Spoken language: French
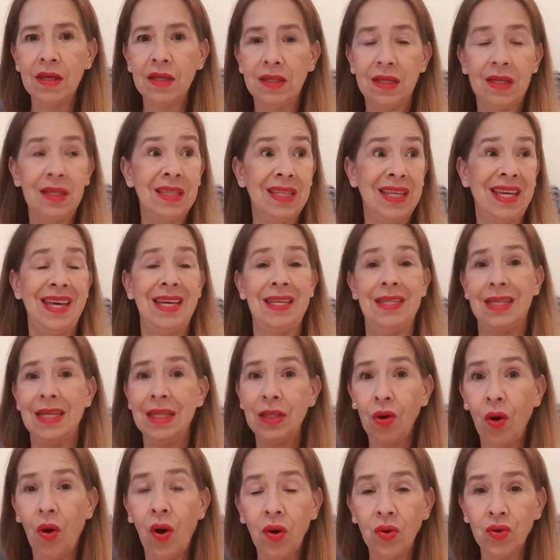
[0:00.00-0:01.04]
c'est très
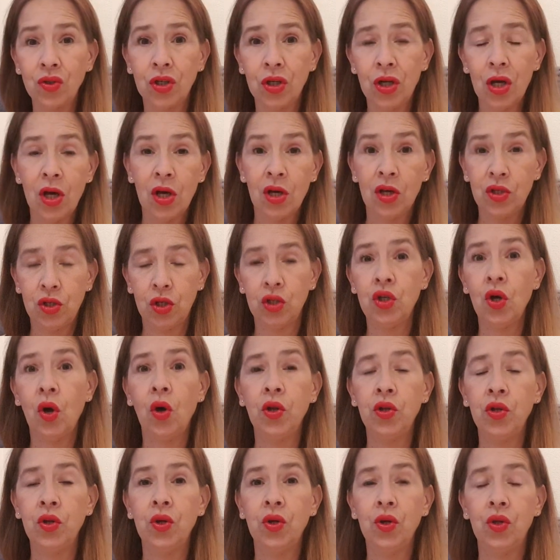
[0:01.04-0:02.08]
étrange, ce
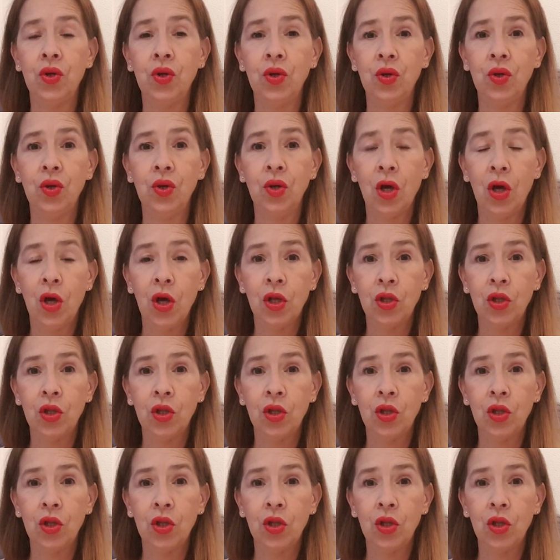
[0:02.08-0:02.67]
genre de, de,